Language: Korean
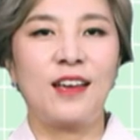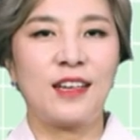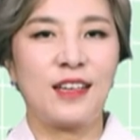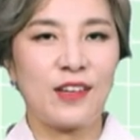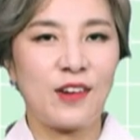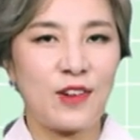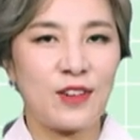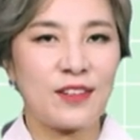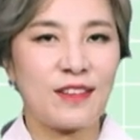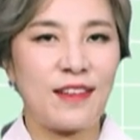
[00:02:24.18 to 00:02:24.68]

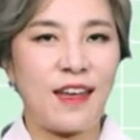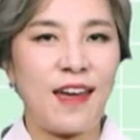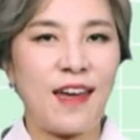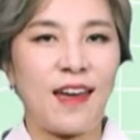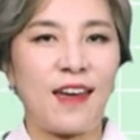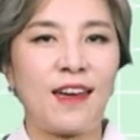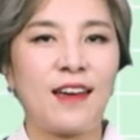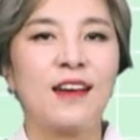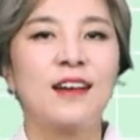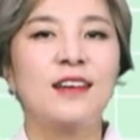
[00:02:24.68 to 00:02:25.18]
이럴
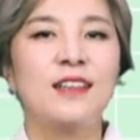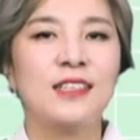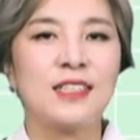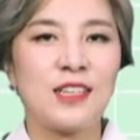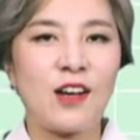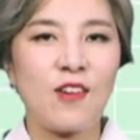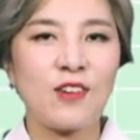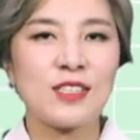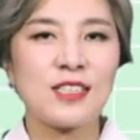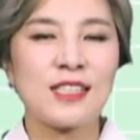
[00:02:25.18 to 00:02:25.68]
때
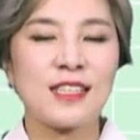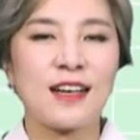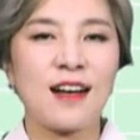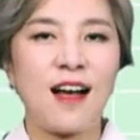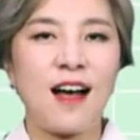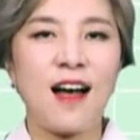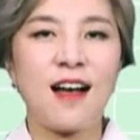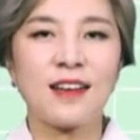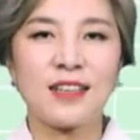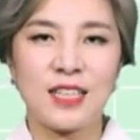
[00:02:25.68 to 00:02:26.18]
흐영 씨가